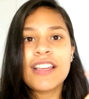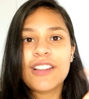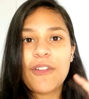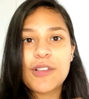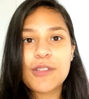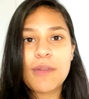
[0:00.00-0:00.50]

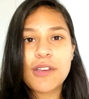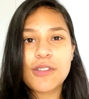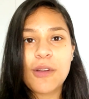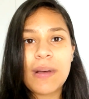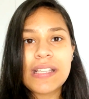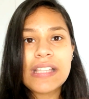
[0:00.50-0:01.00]
Então, isso me
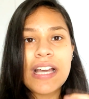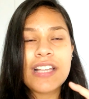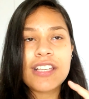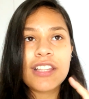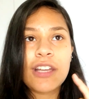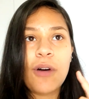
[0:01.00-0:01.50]
ajudou
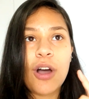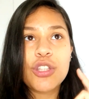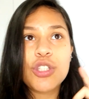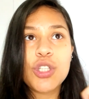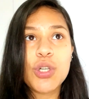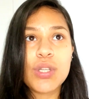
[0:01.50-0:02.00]
bastante. Então, ó,
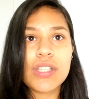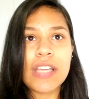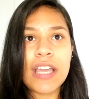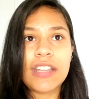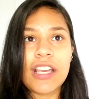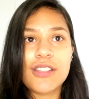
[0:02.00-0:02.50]

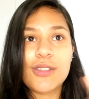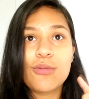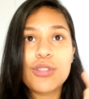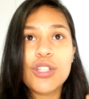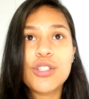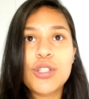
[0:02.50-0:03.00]
Tuesday tem
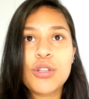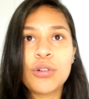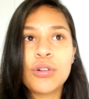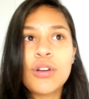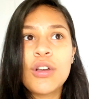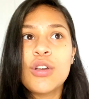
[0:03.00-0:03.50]
som de
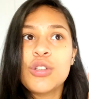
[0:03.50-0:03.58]
to.